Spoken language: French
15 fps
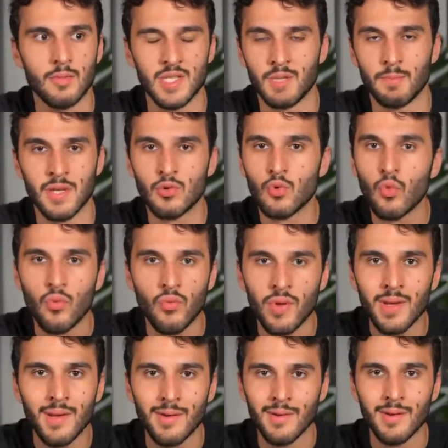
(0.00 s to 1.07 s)
mais j'ai pas
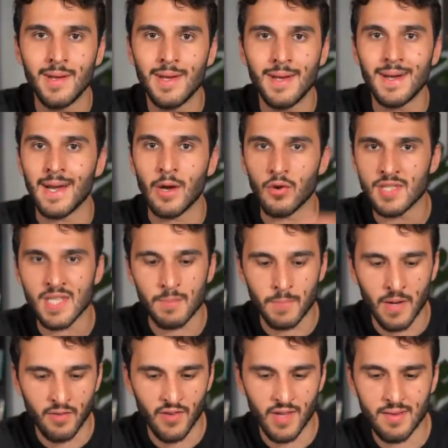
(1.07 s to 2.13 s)
trouvé la recette
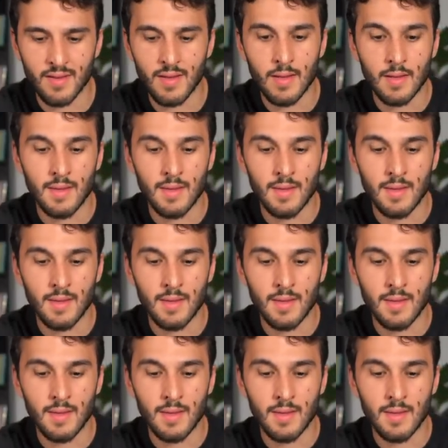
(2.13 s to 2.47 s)
parfaite.